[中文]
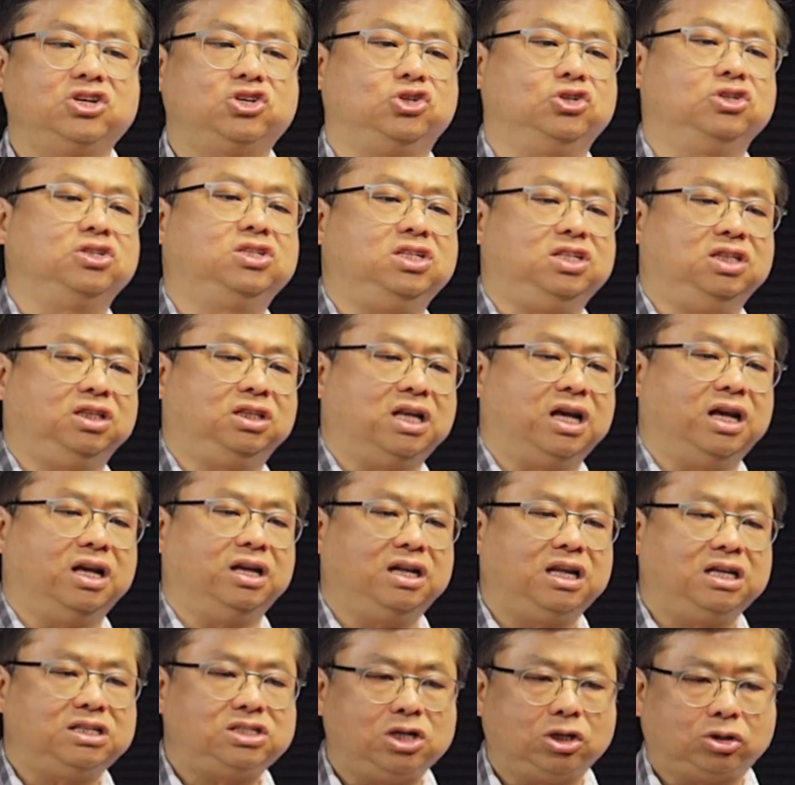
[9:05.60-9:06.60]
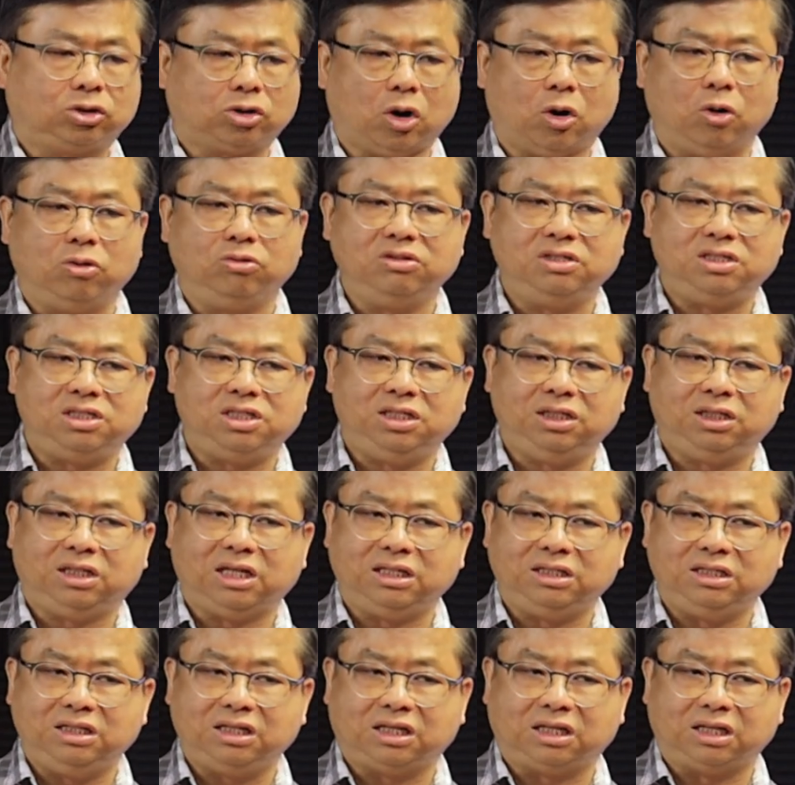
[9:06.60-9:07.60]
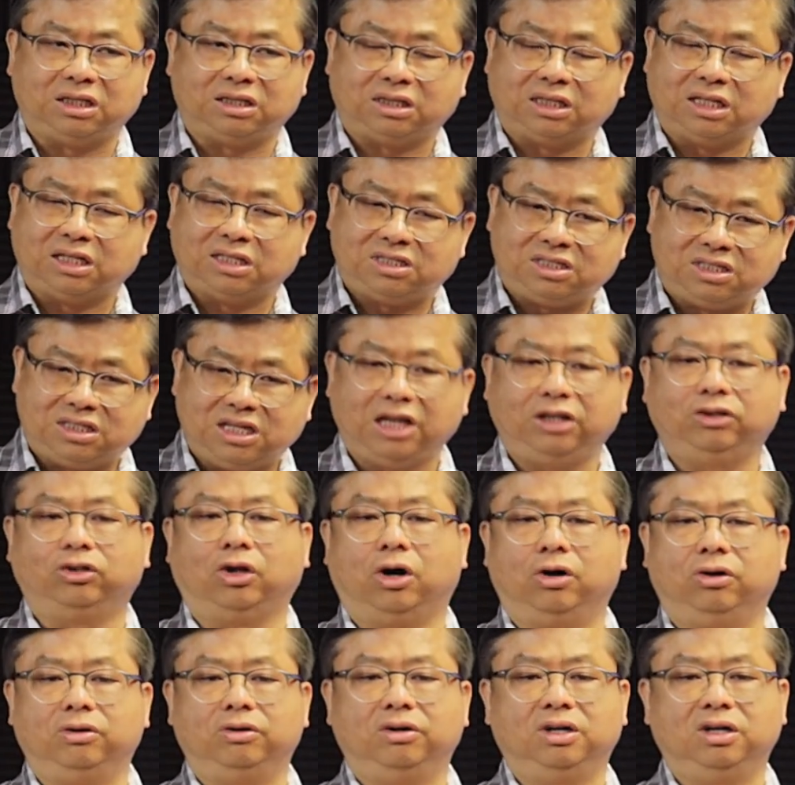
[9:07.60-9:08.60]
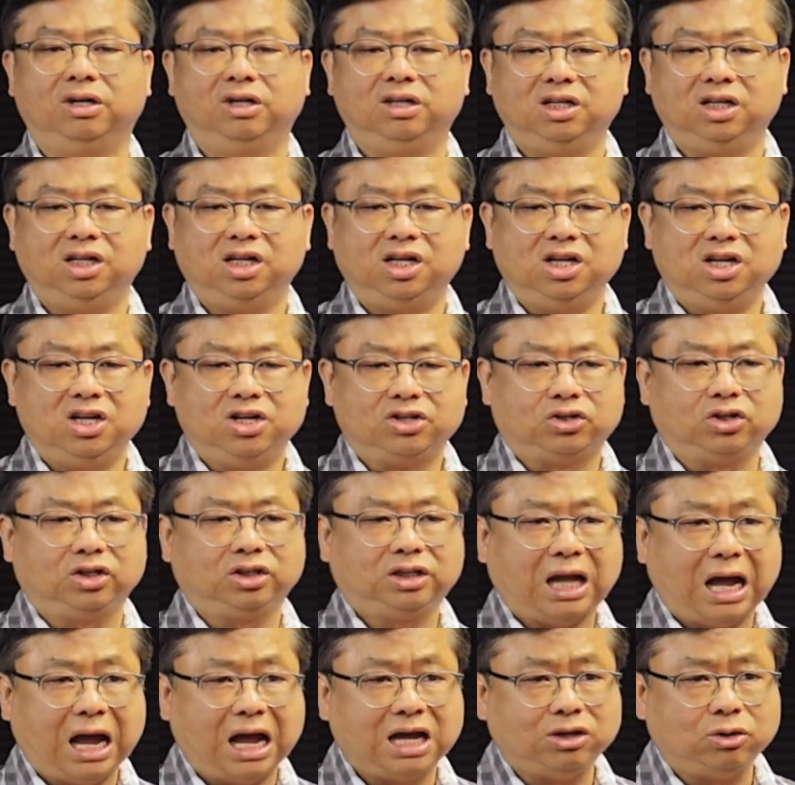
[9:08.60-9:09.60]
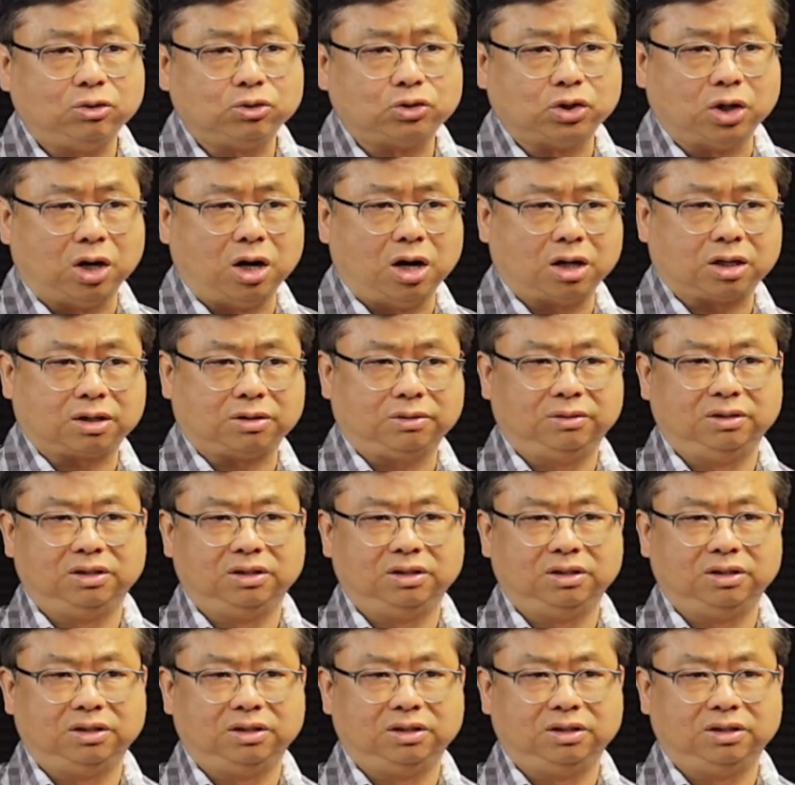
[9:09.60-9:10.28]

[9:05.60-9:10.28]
时期的那些铜器的一个的箭头。所以他又说，